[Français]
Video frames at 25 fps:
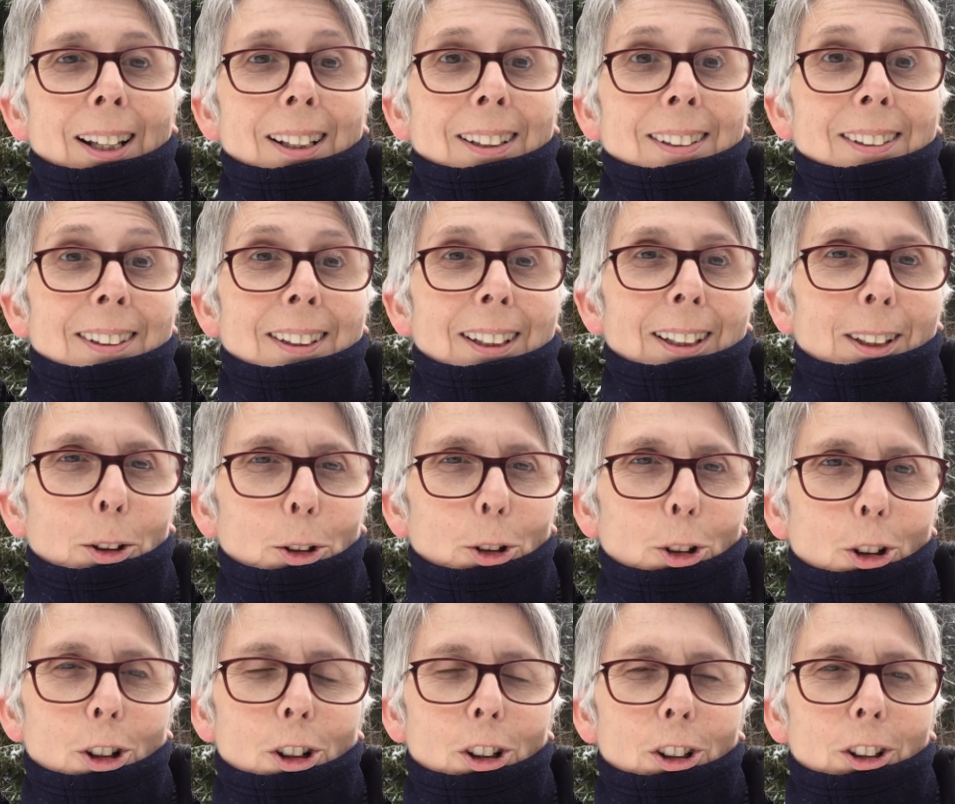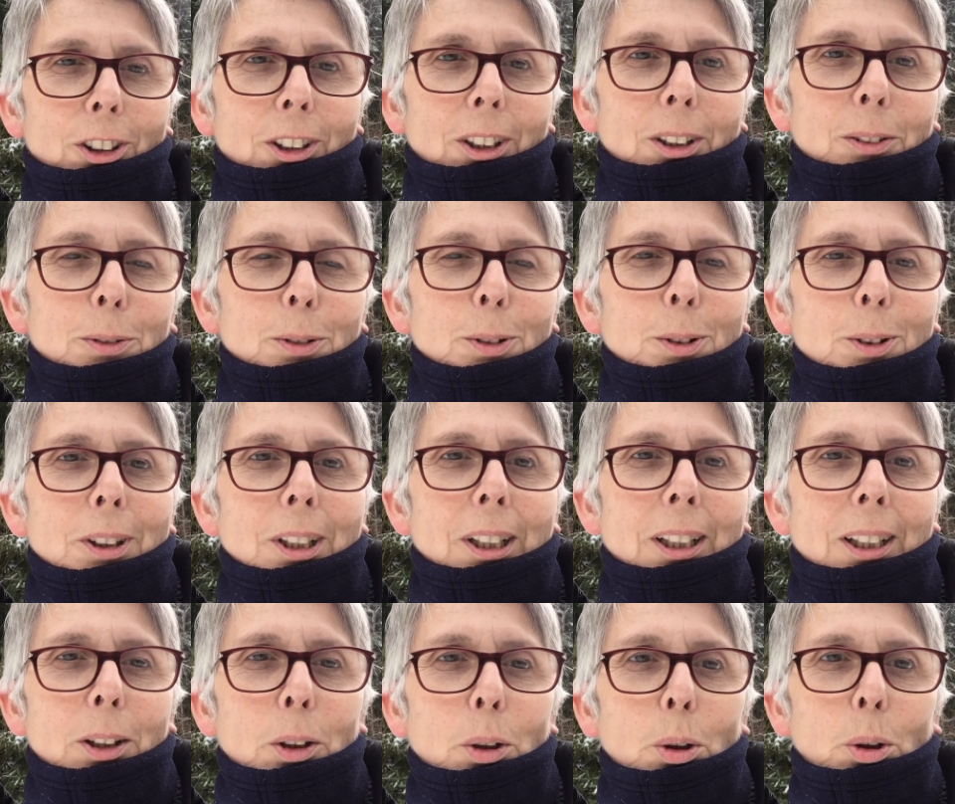C'est le grand rendez-vous
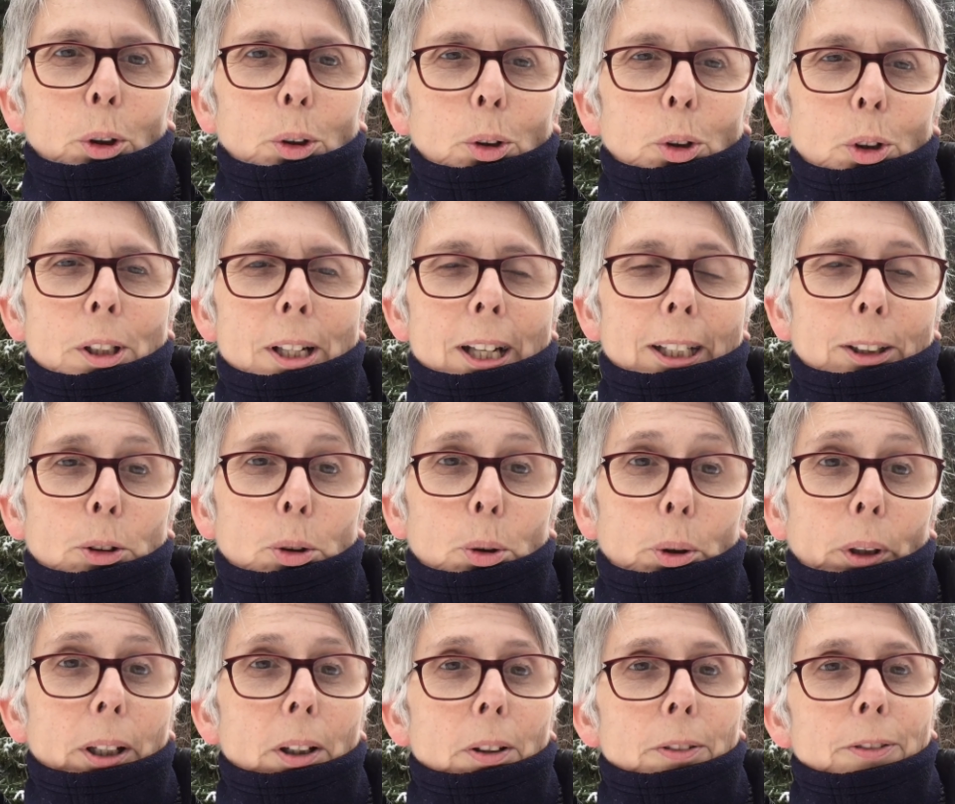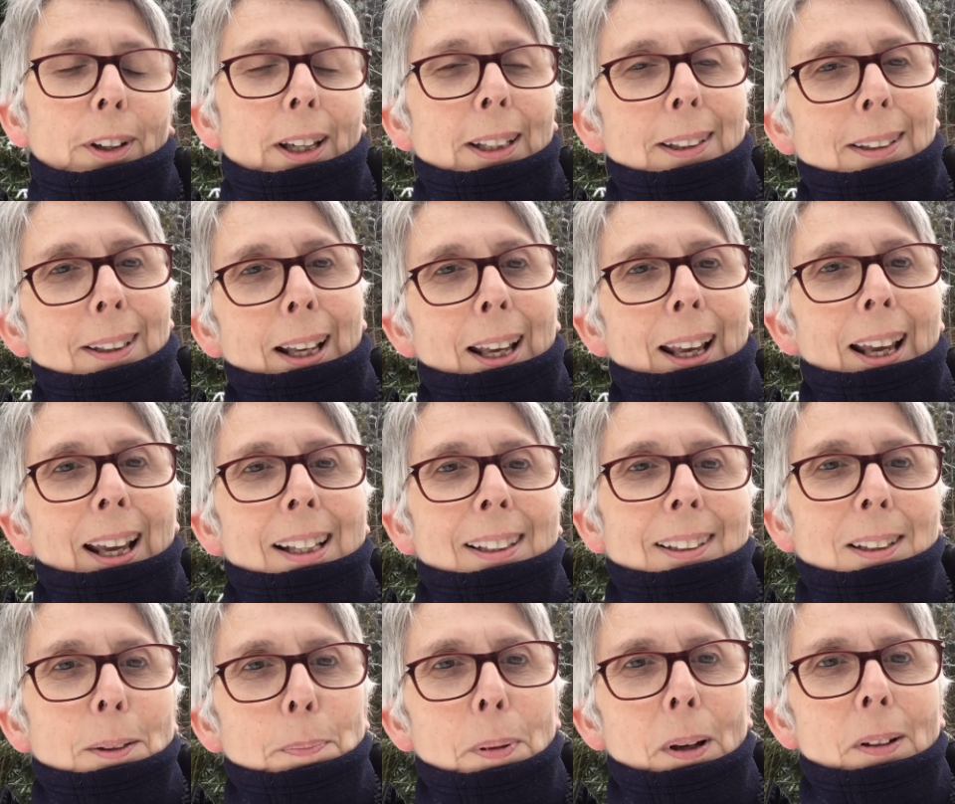des curieux de nature. Et en fait,
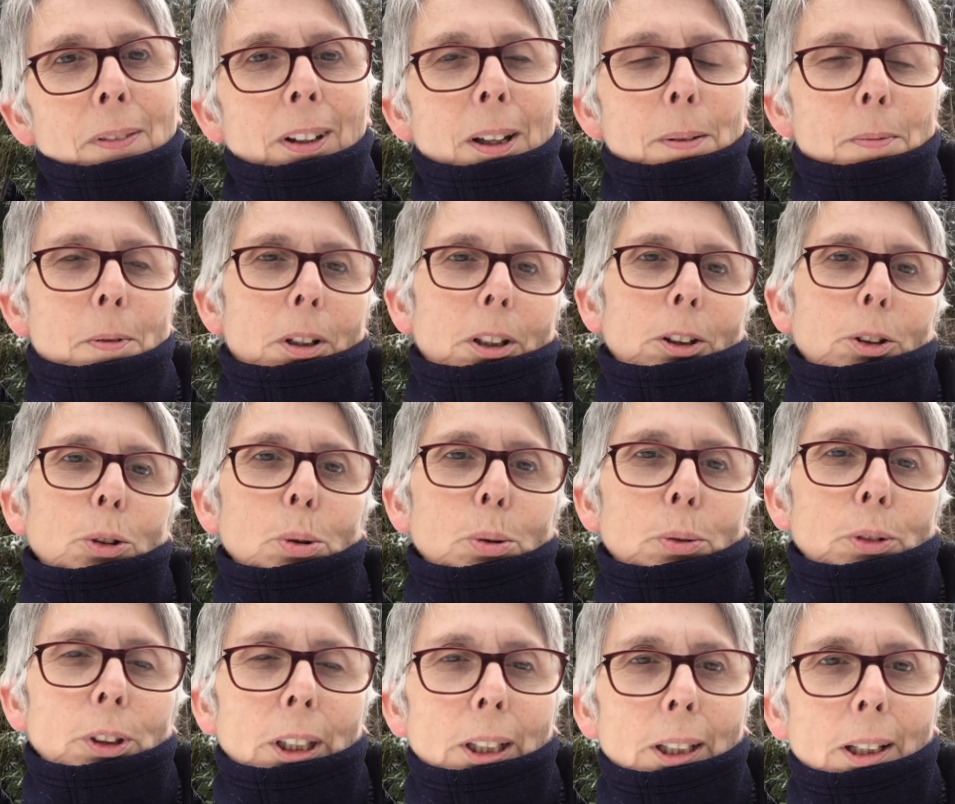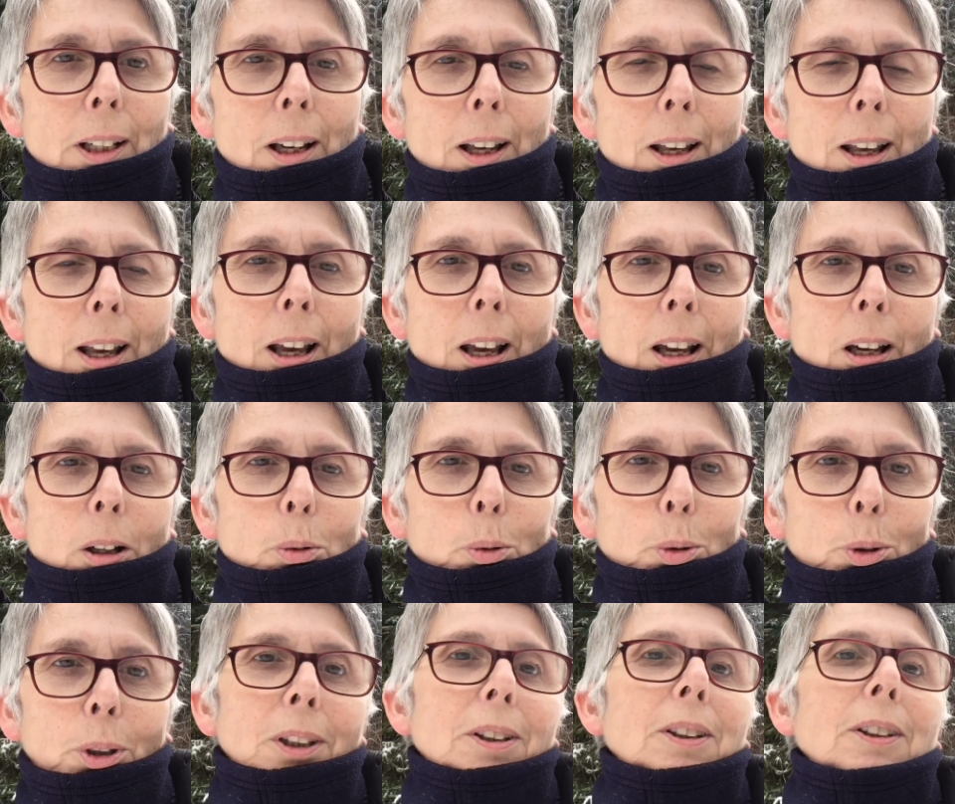c'est pas vraiment un souvenir,
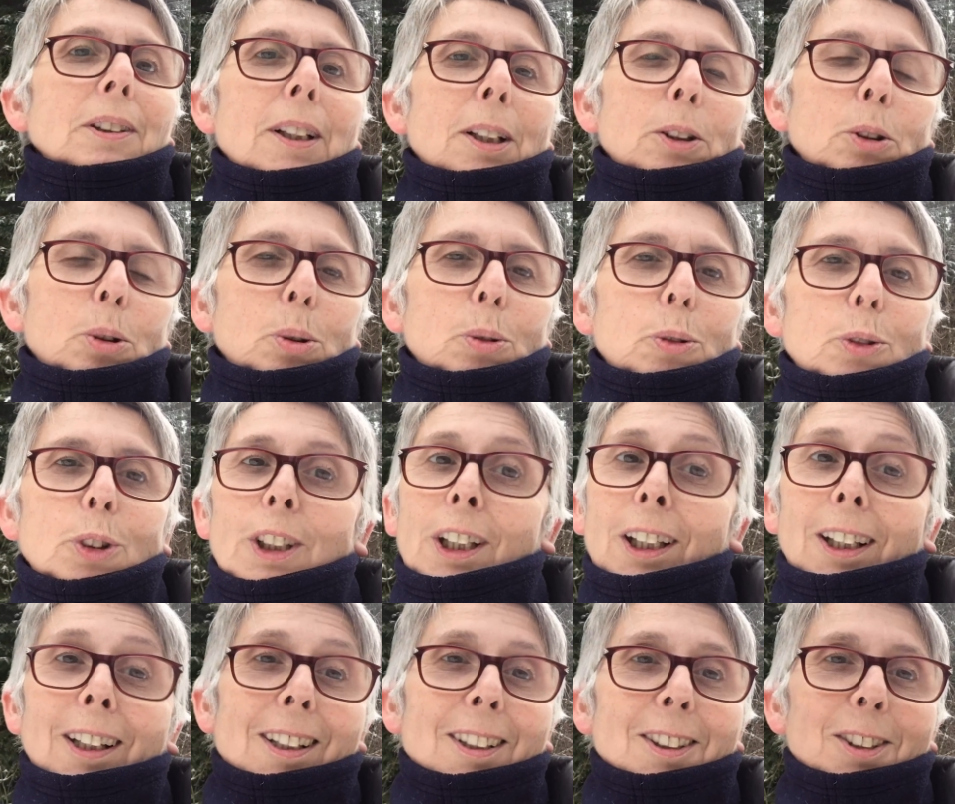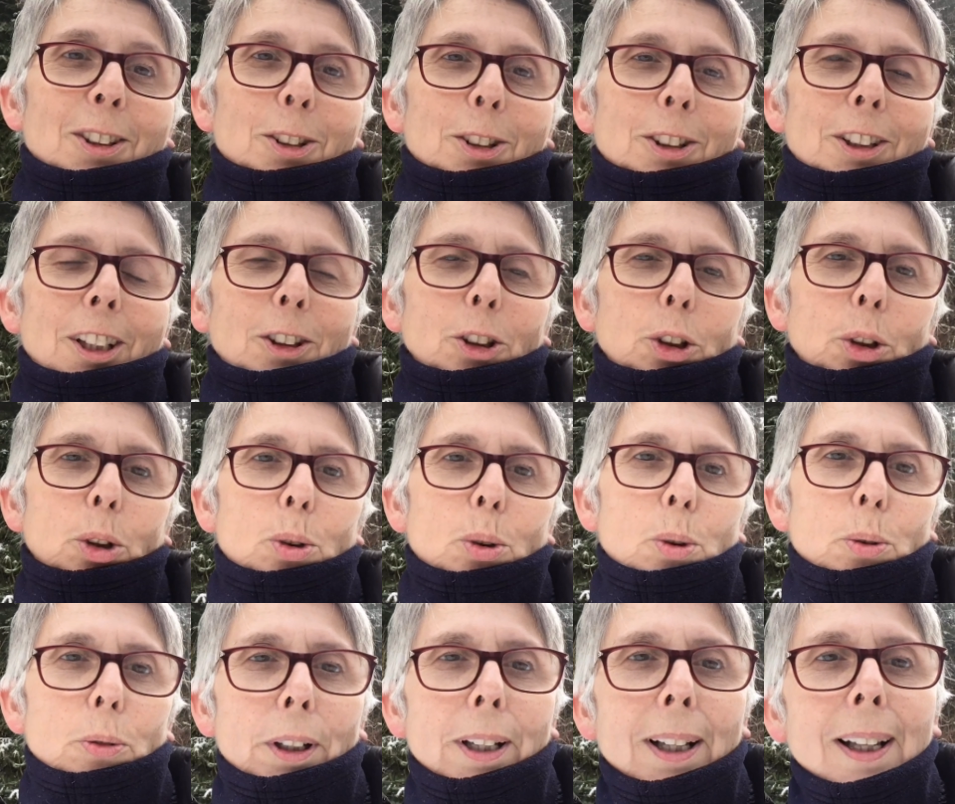ou si c'est un souvenir, il est sans cesse
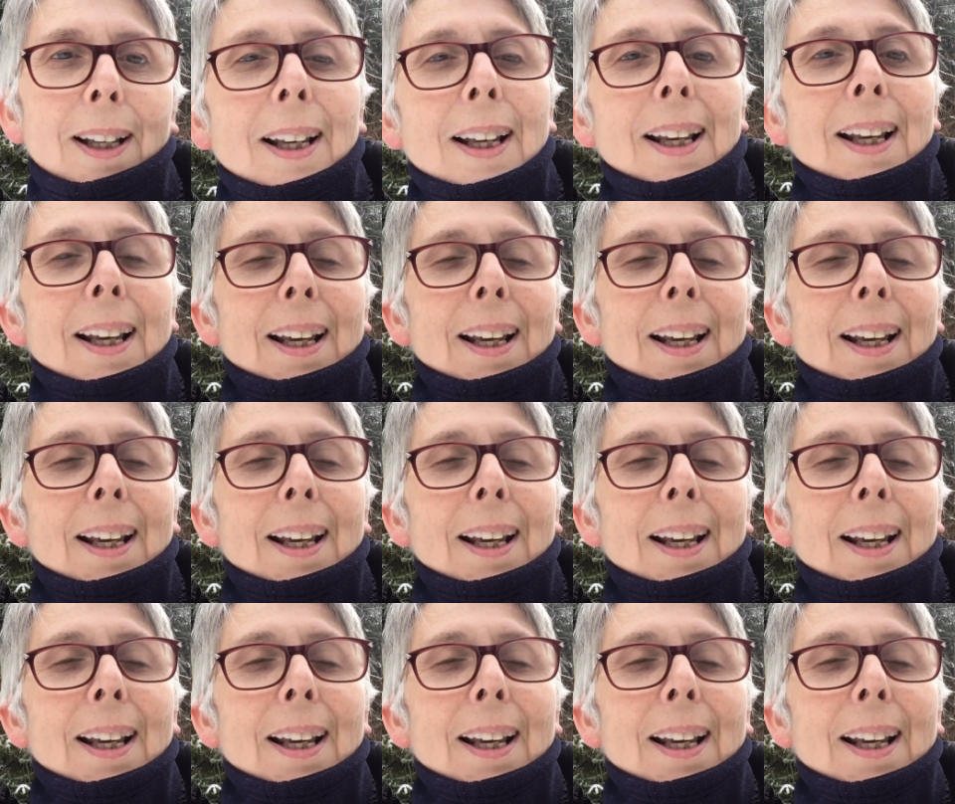renouvelé,